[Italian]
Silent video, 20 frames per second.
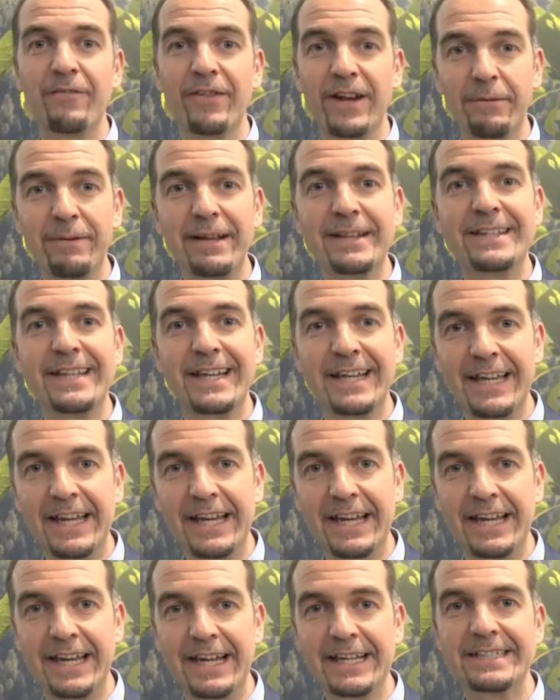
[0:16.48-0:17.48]
veramente
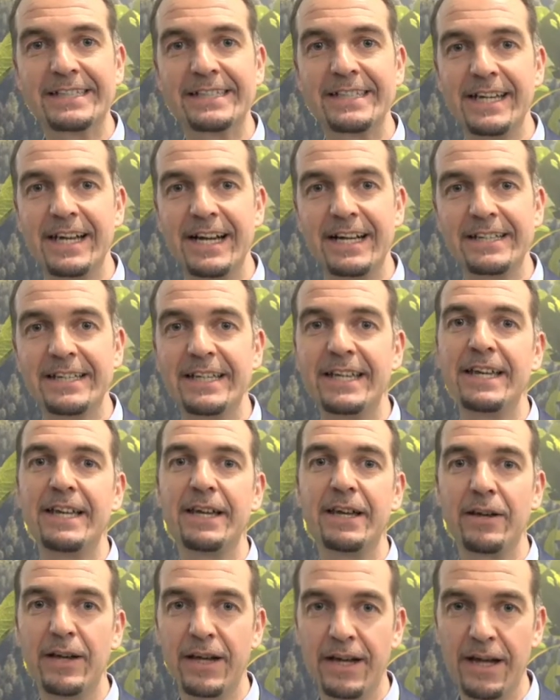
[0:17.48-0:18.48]
ricca sia
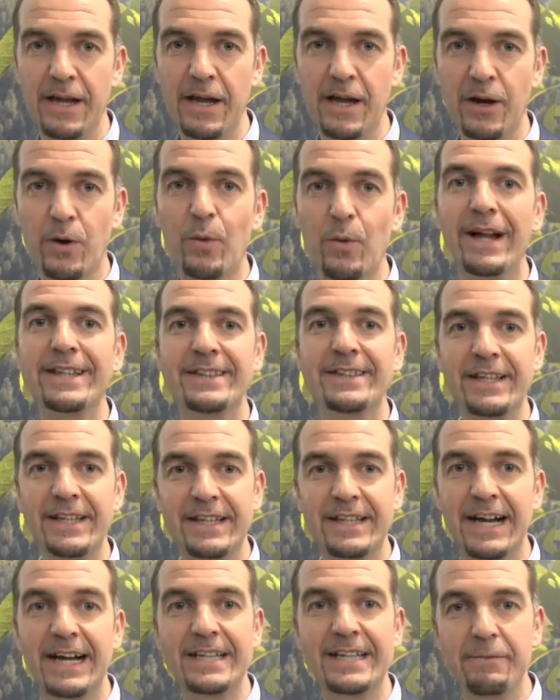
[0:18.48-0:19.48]
di eh,
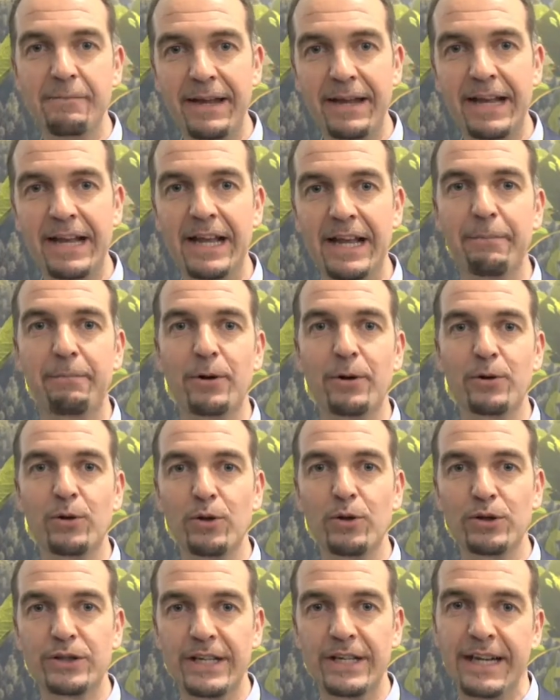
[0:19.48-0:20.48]
quantità di mele
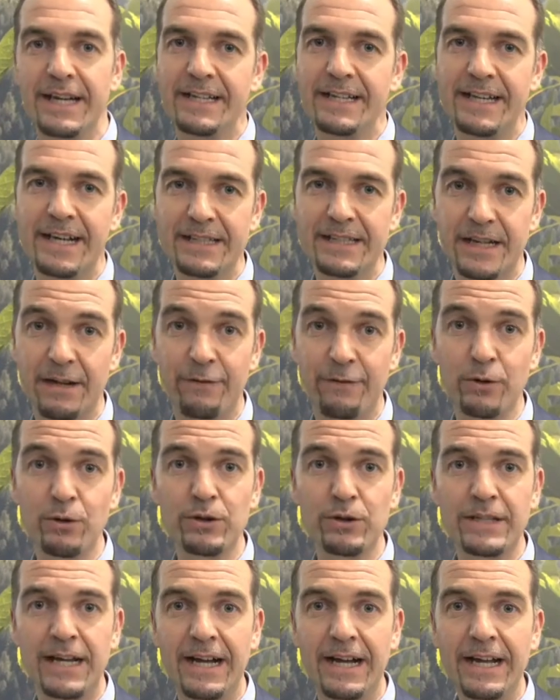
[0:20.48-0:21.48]
prodotte e di altra
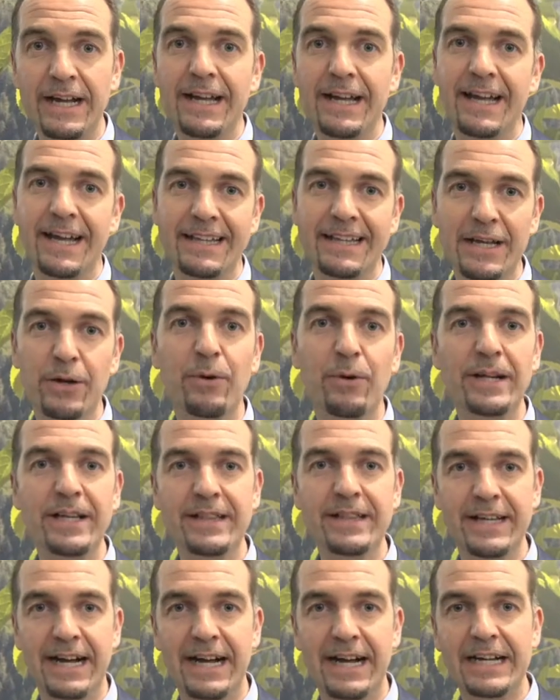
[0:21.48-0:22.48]
frutta e di
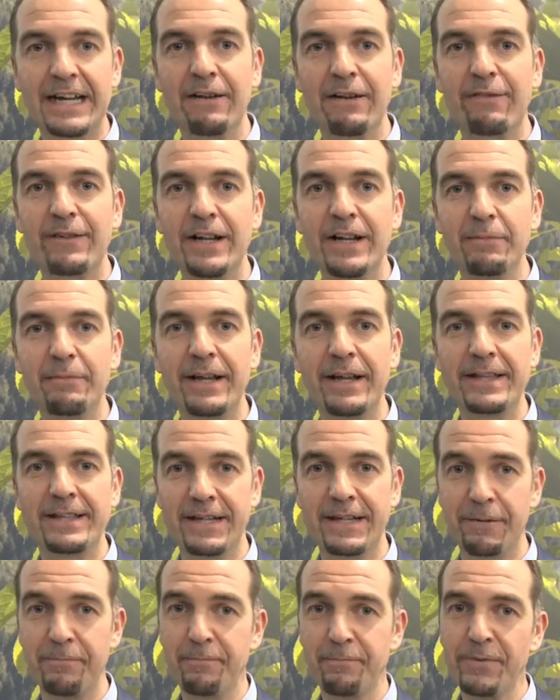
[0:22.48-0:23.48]
qualità che
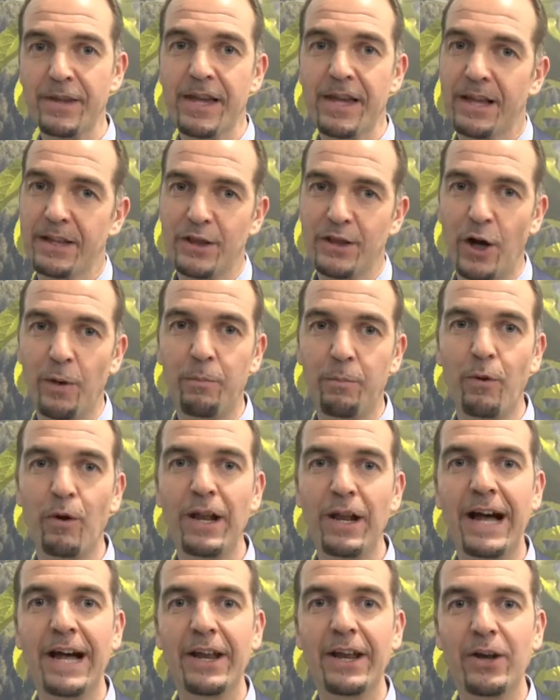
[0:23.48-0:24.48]
finalmente dopo
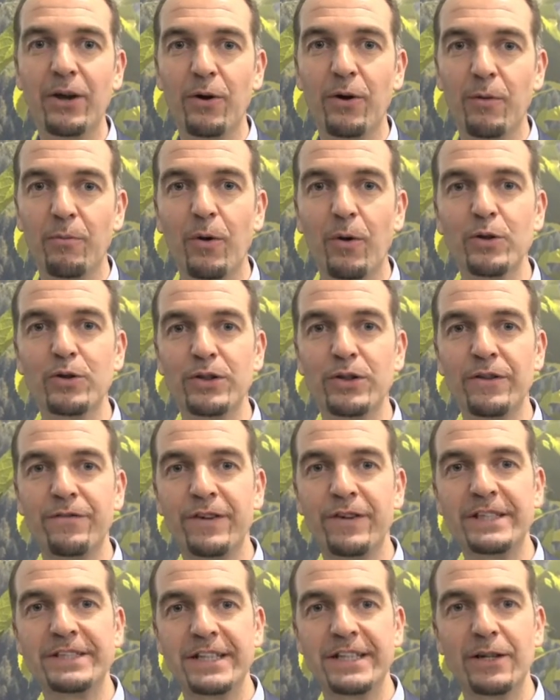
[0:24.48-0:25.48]
l'anno molto
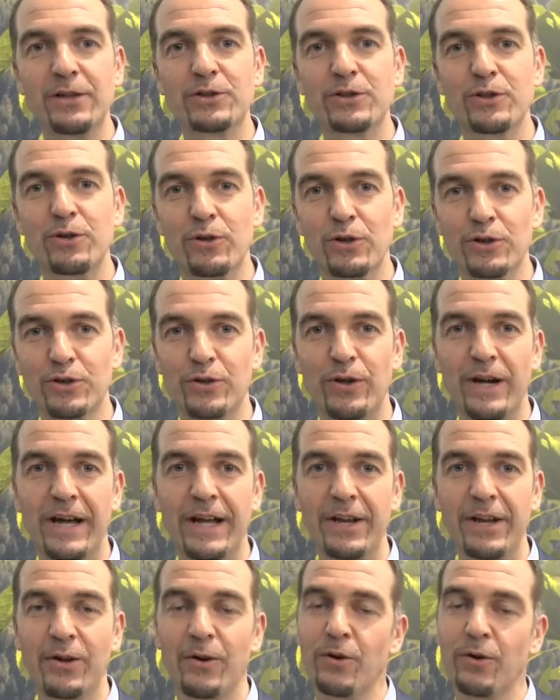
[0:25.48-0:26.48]
difficile dello scorso
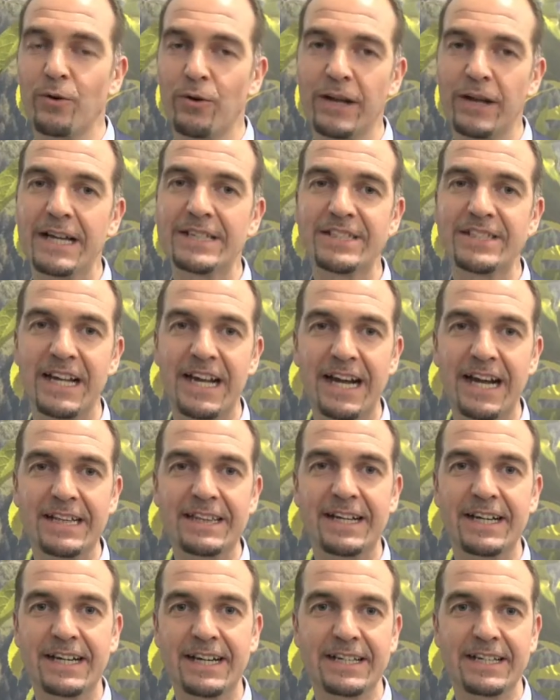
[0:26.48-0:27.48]
anno con la
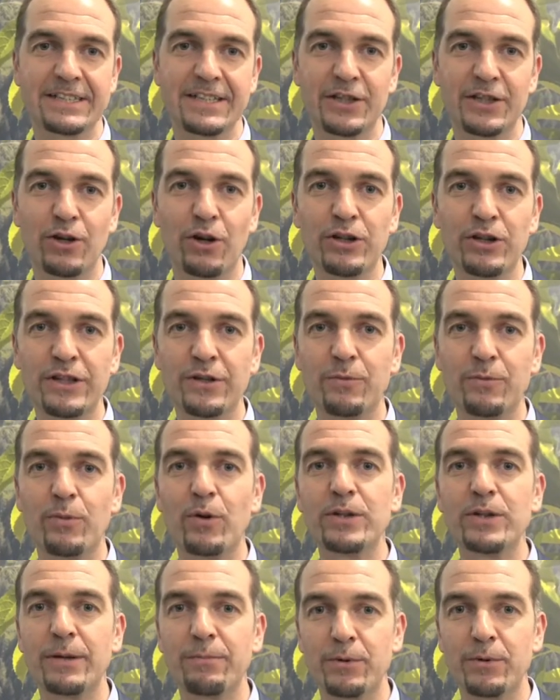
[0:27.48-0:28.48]
gelata che ci ha tolto
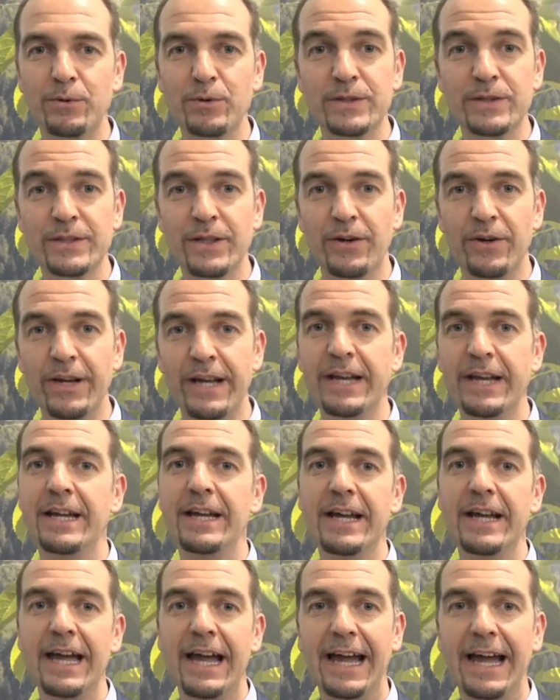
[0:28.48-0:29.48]
molta produzione
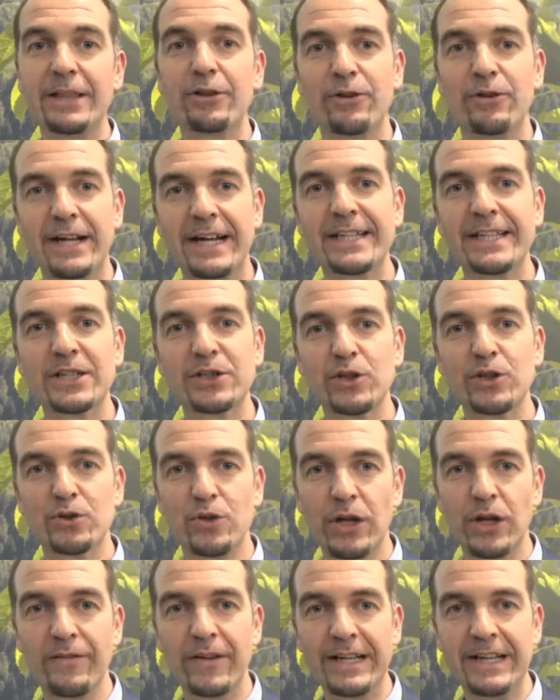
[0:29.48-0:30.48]
è tornata sui
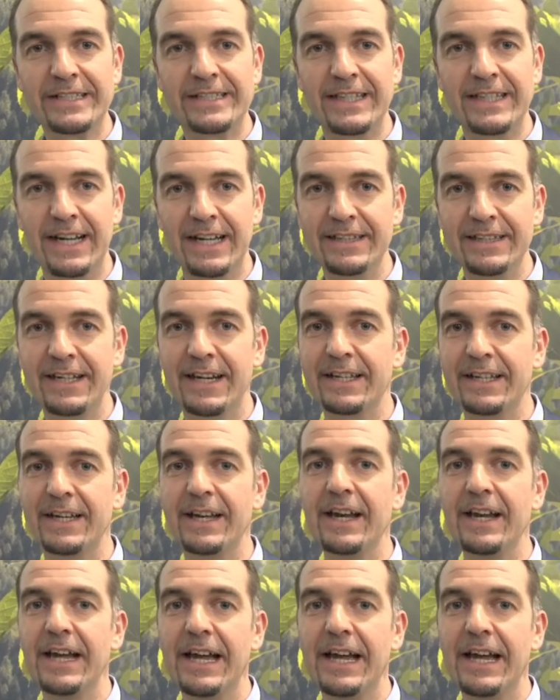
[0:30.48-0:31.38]
suoi livelli standard